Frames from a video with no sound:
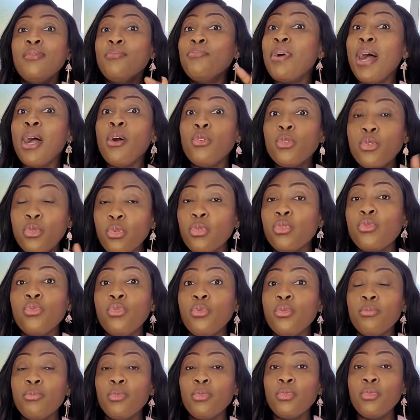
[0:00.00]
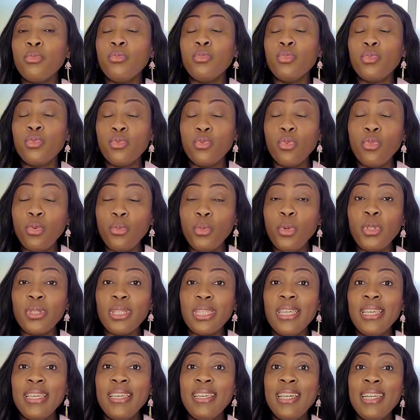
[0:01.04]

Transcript: pas autour de tout, tout le monde.